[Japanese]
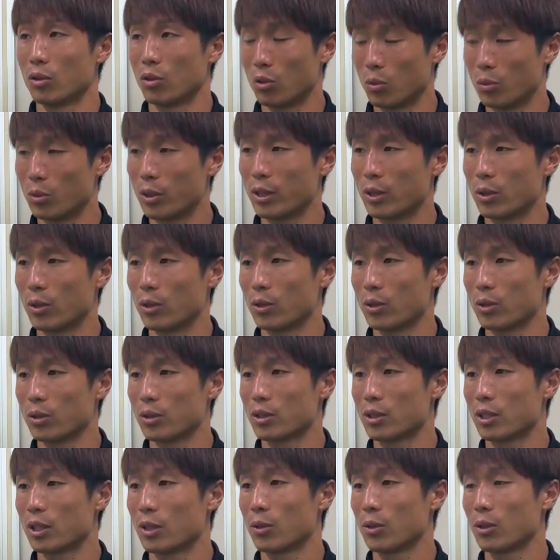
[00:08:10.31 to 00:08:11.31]
思い
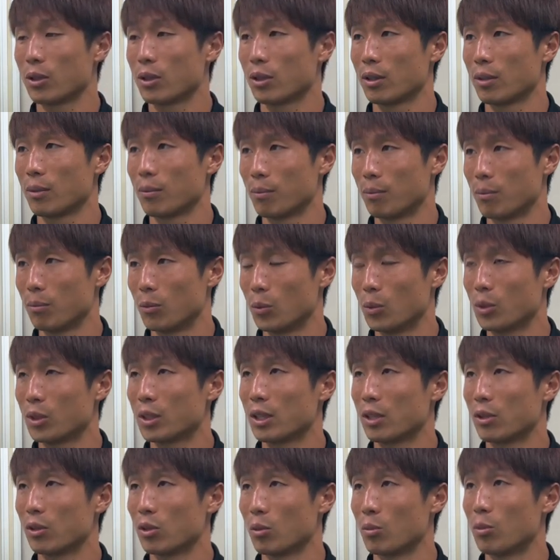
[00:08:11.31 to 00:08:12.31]
を背負、持っ
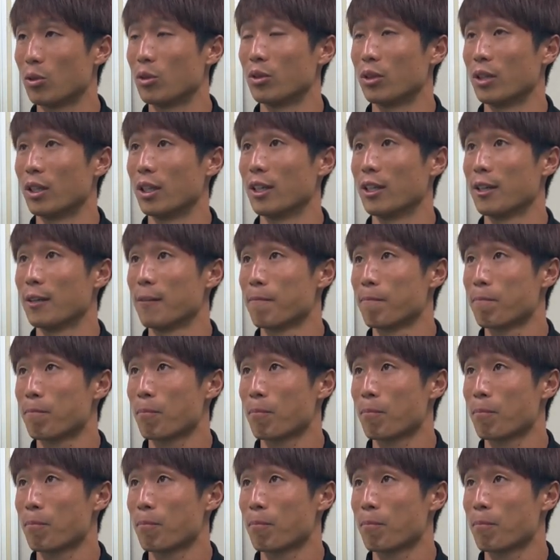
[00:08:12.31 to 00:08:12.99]
てると思うんで、